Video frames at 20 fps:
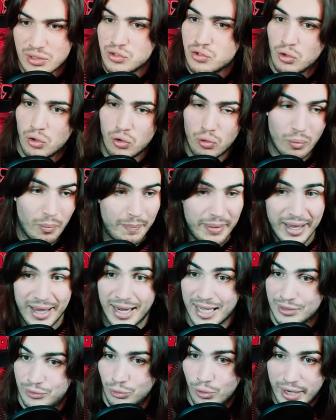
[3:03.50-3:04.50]
sono un
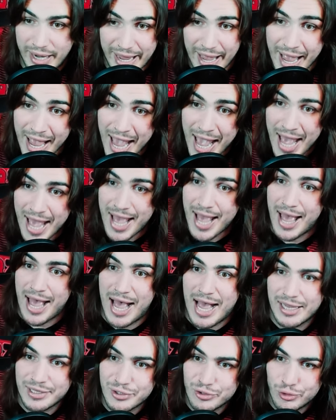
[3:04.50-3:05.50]
peccatore
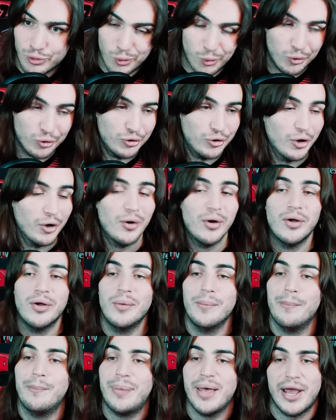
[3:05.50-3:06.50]
assurdo,
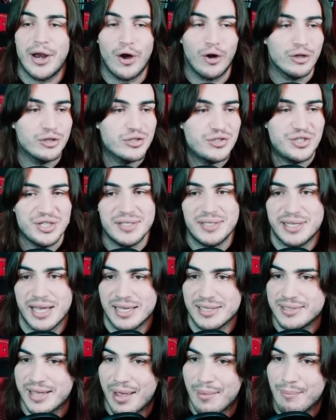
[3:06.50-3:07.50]
però ci sia
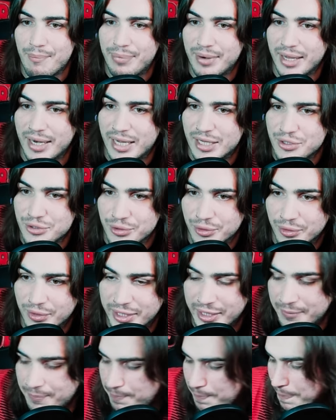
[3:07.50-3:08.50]
sempre
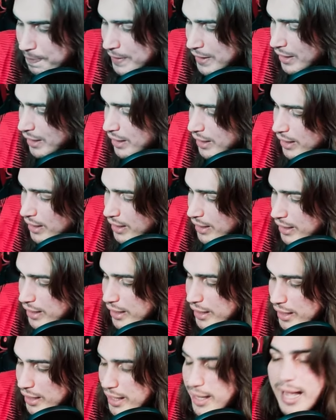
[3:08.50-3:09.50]
ragione.
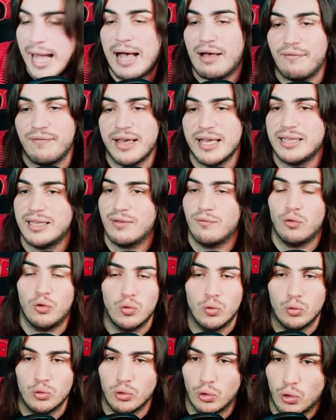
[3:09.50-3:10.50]
Avete
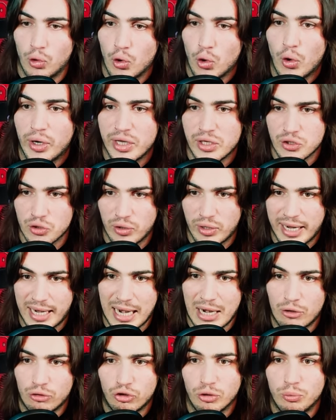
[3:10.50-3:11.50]
voluto non
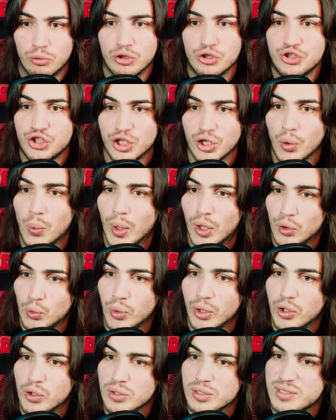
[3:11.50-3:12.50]
esonerarlo dopo il
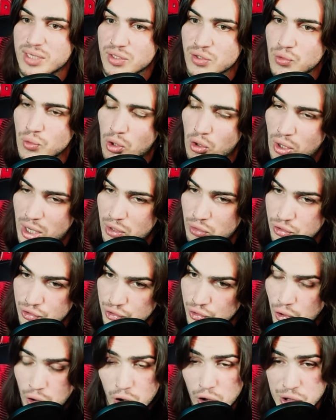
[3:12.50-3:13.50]
5-2 col Sassuolo l'anno
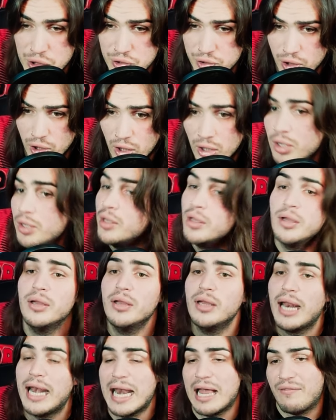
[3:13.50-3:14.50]
scorso?
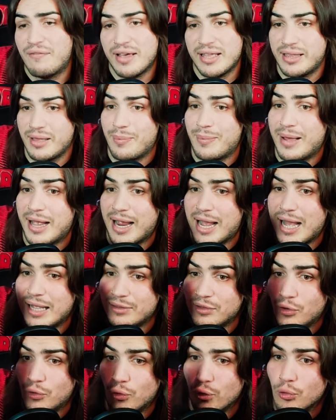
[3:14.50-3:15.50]
L'avete
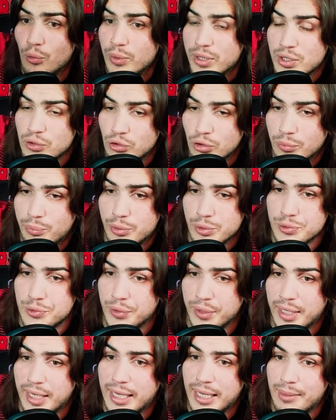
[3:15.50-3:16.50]
pagata col quinto posto
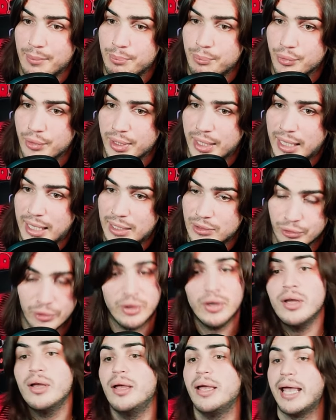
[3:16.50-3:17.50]
in campionato
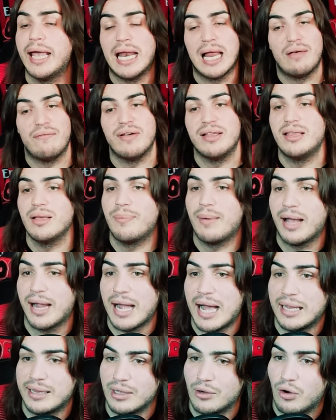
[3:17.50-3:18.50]
e l'avete
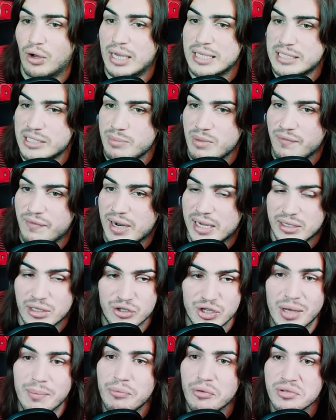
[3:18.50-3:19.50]
pagata con la semifinale di
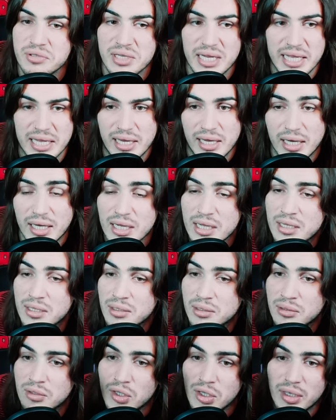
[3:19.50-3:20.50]
Champions League
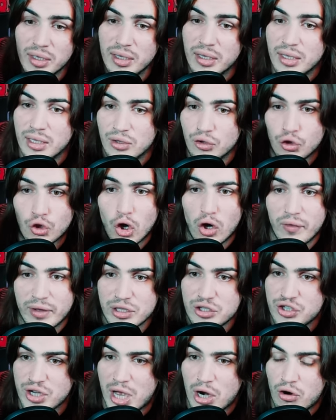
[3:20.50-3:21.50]
dove
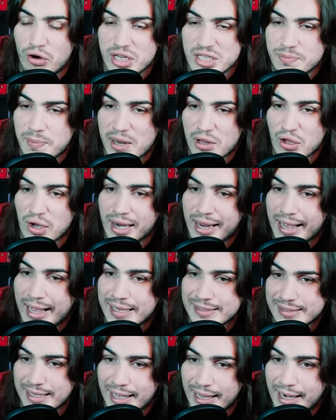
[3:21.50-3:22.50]
ci hanno rispedito a
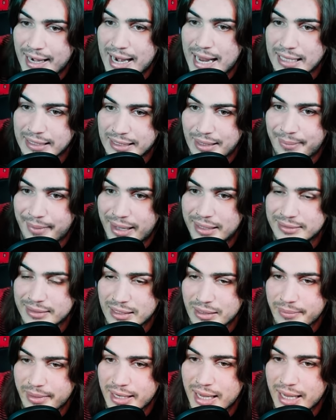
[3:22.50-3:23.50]
casa l'altra parte
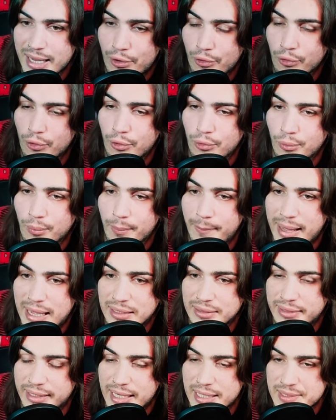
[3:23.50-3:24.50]
di Milano con un bel
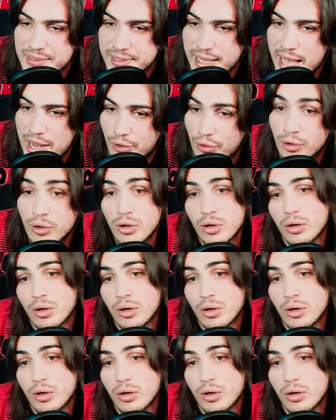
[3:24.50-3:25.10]
3-0.